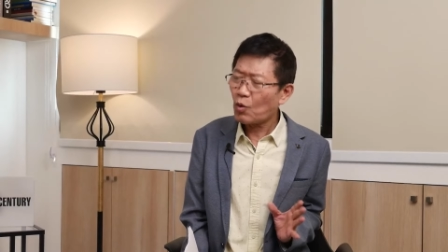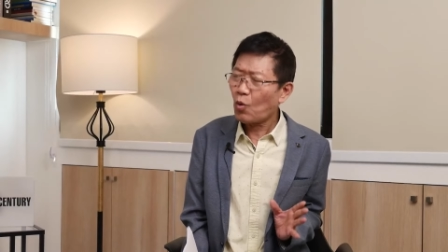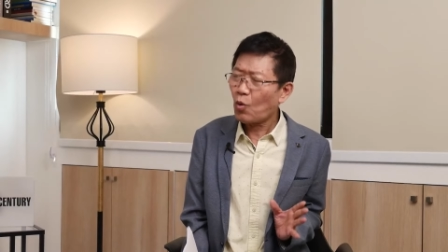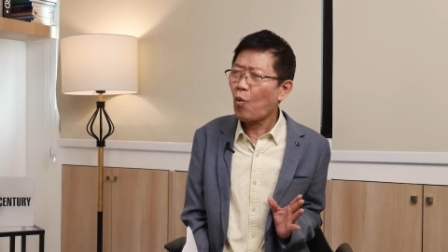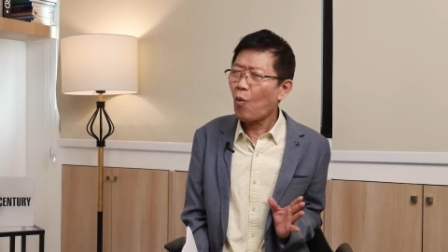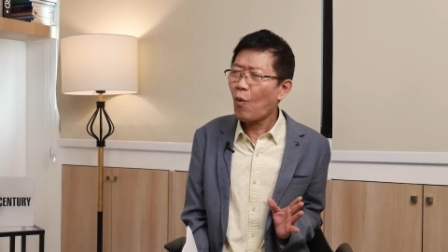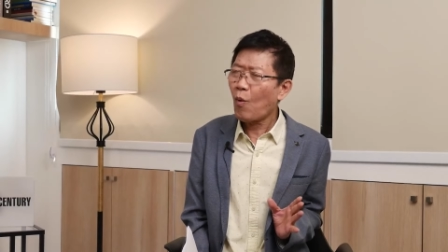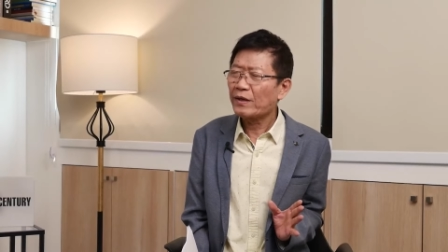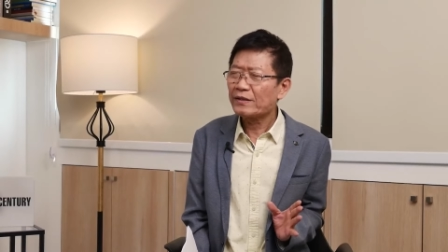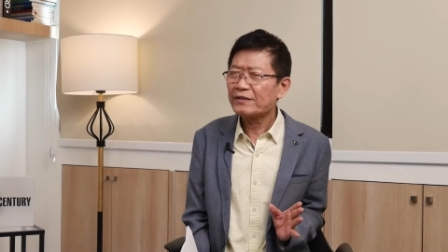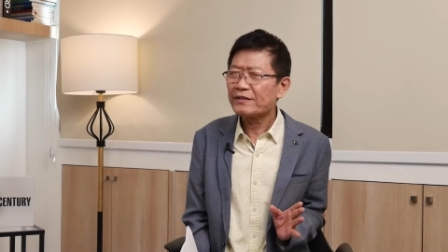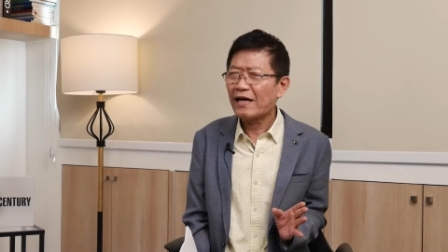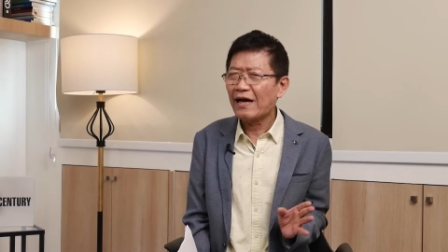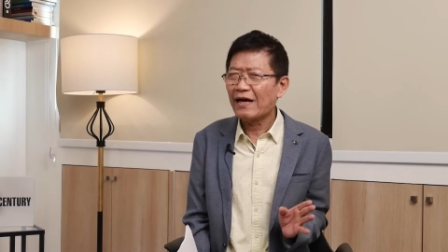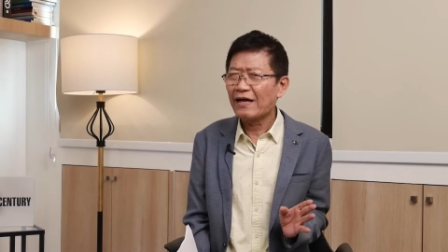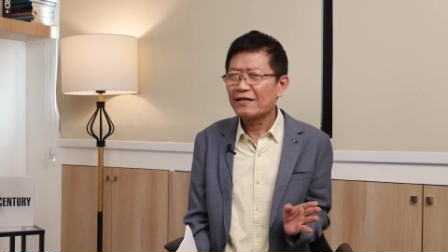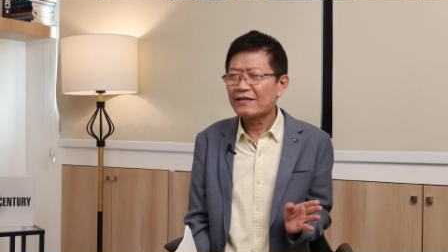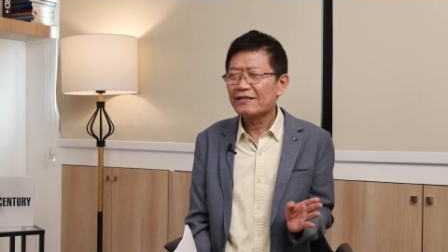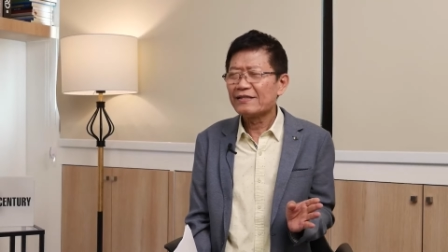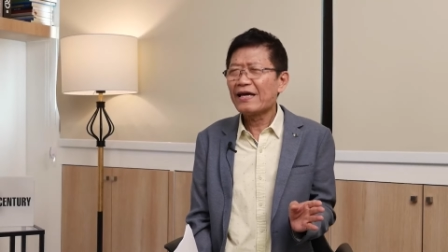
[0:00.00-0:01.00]
ควรจะ
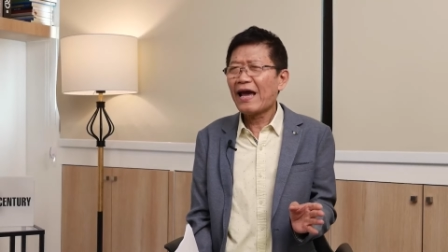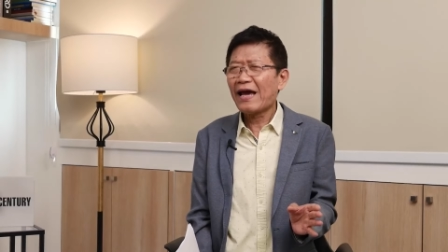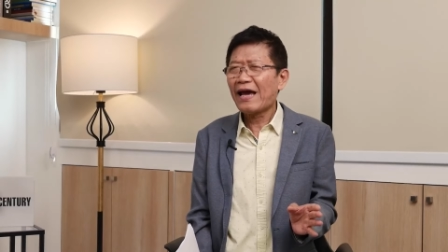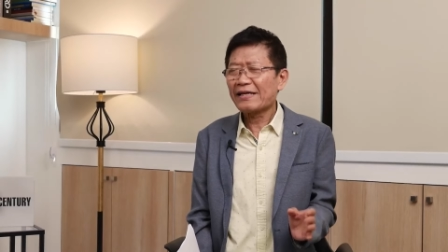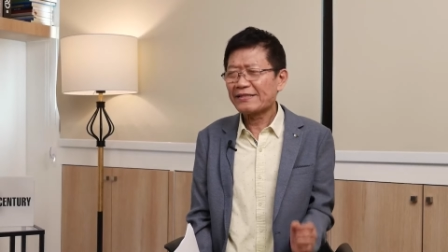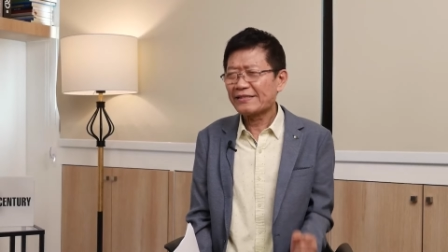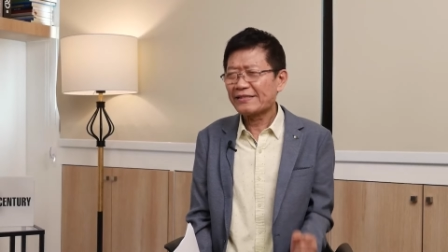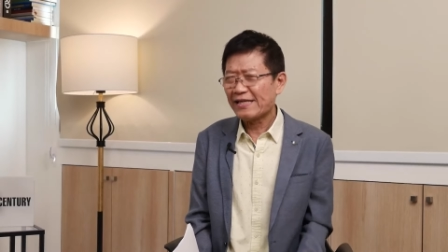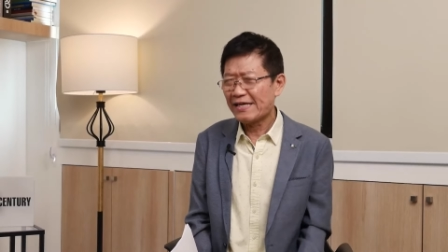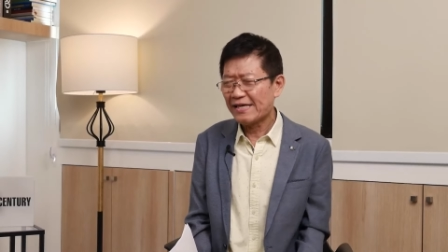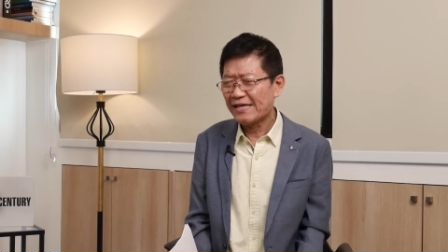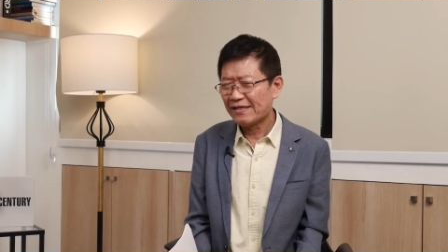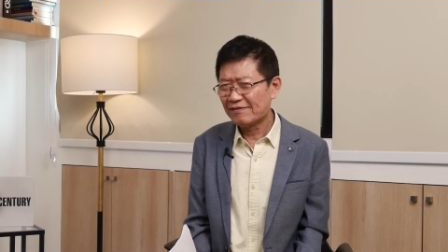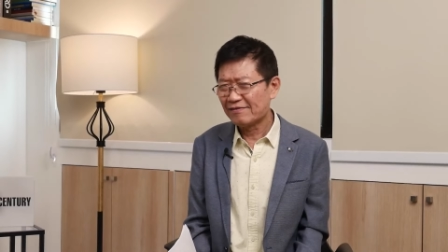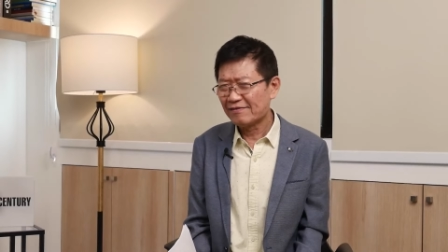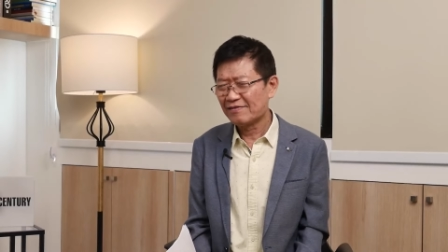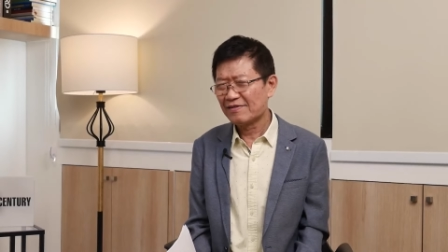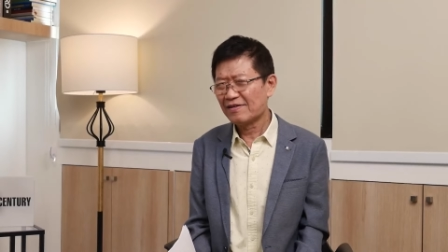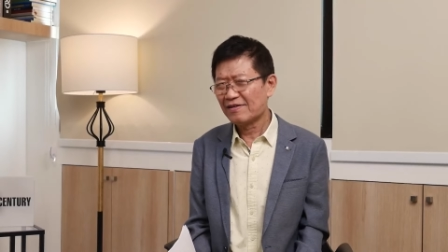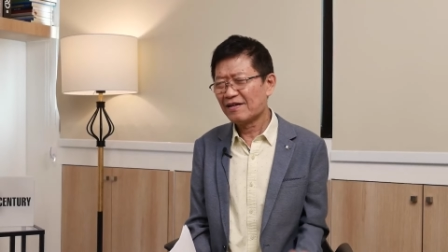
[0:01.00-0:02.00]
แย่งซีน
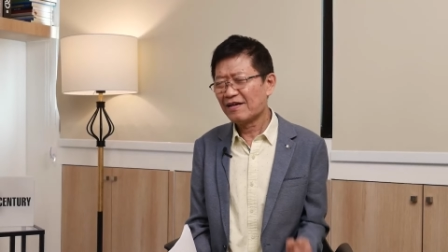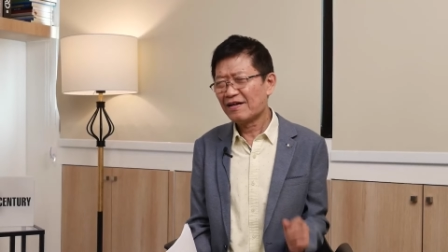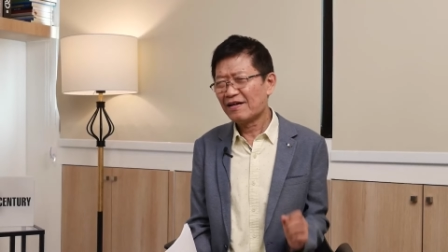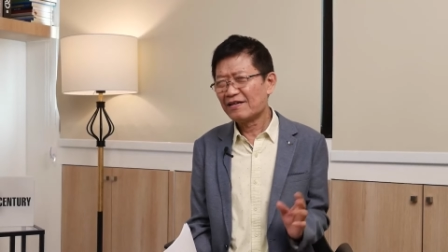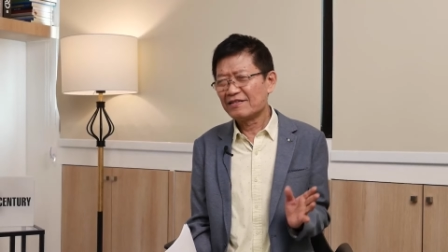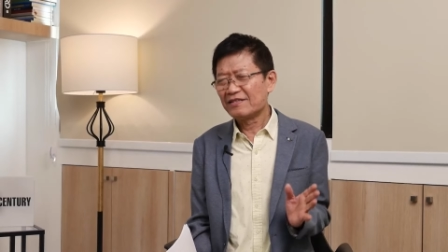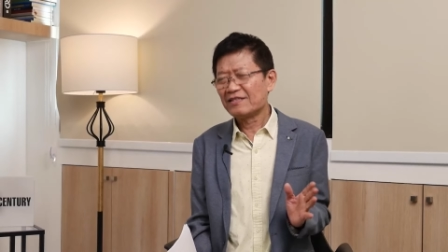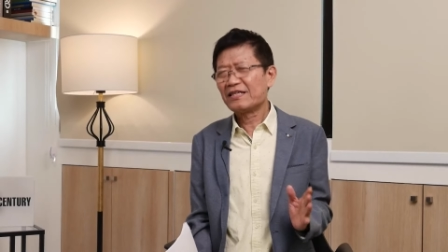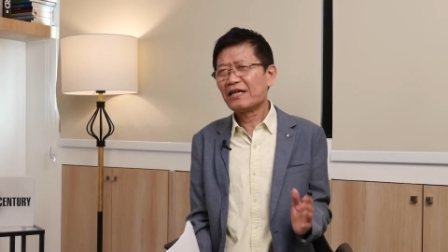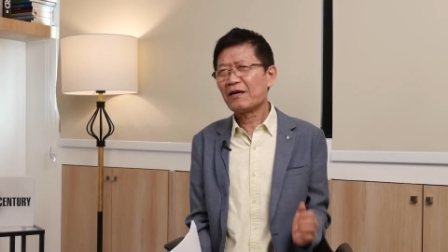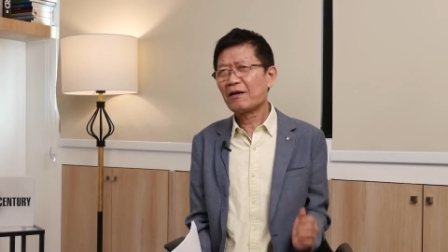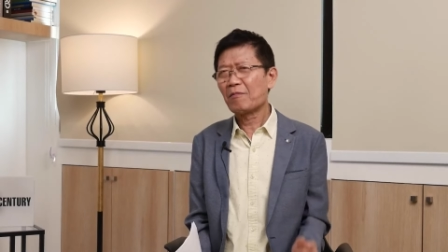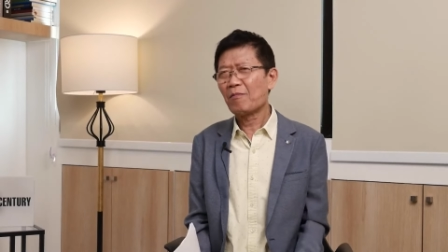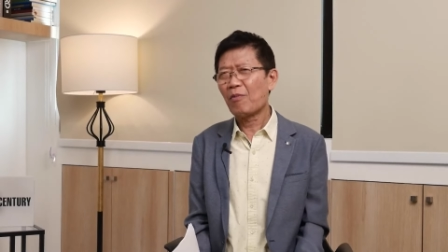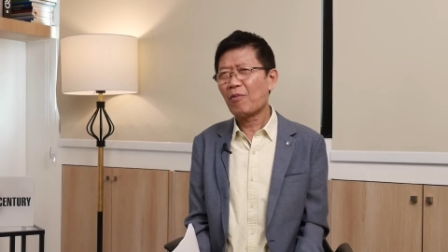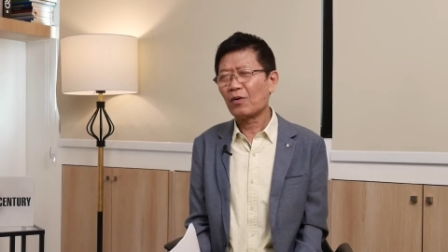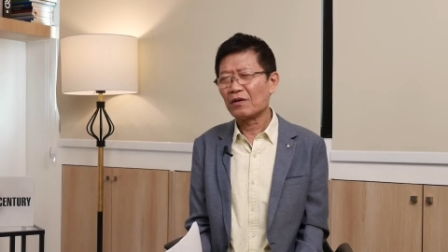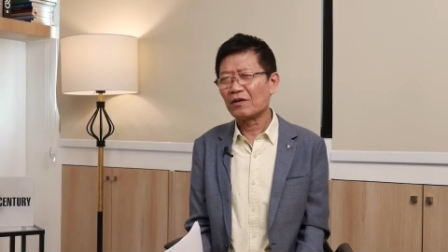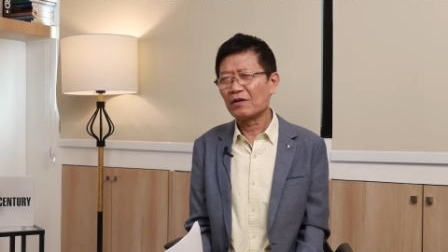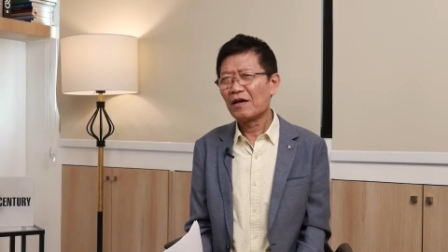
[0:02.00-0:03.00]
ชิงบ
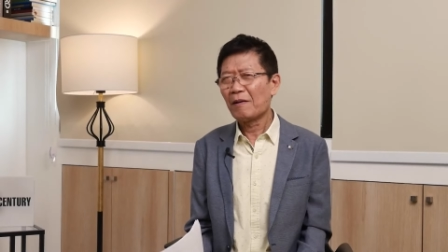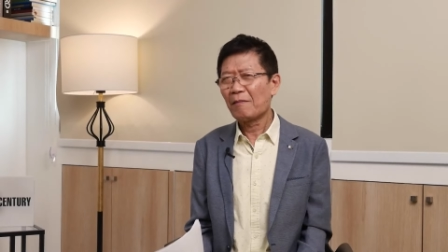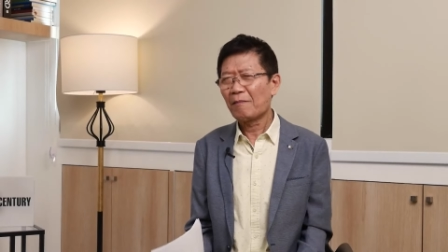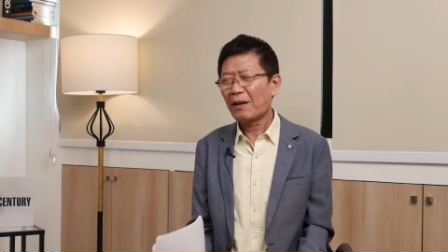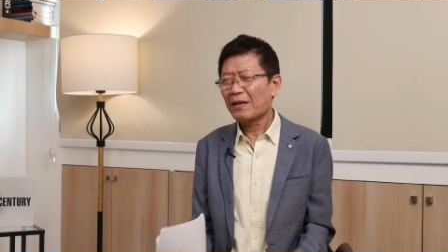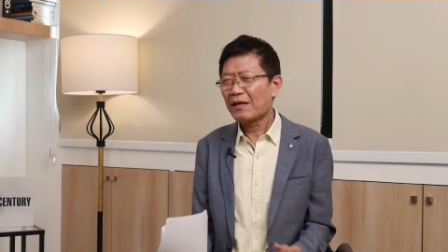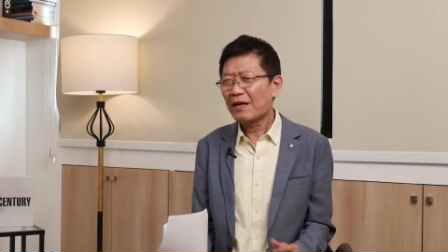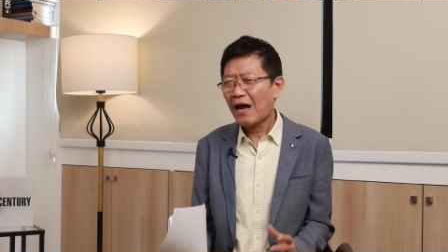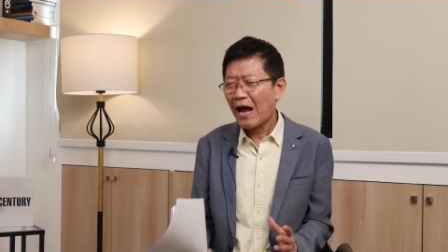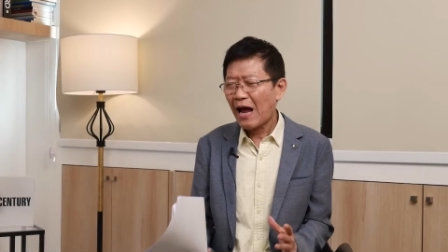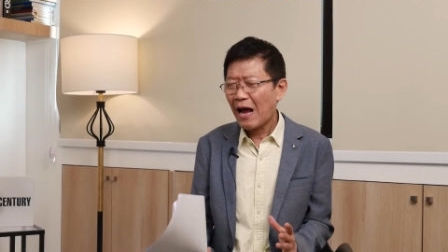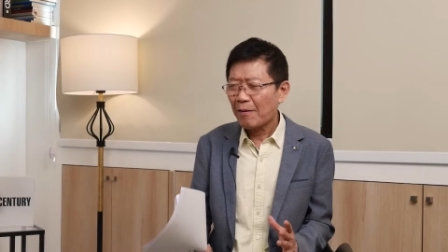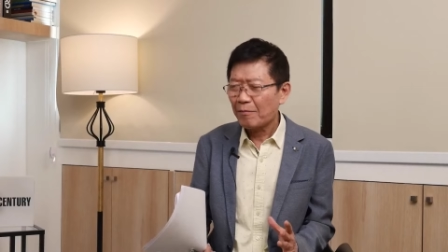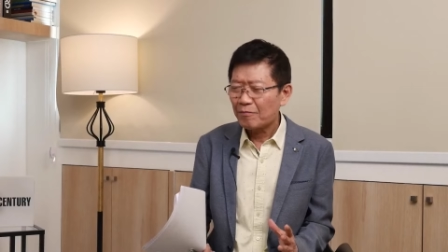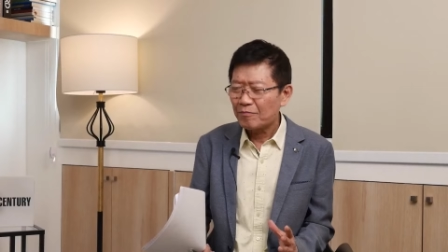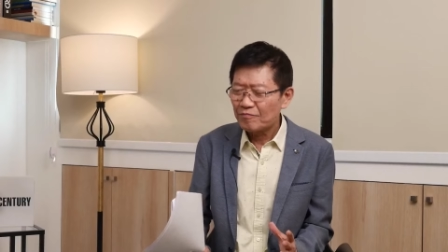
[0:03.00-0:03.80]
ทพยายาม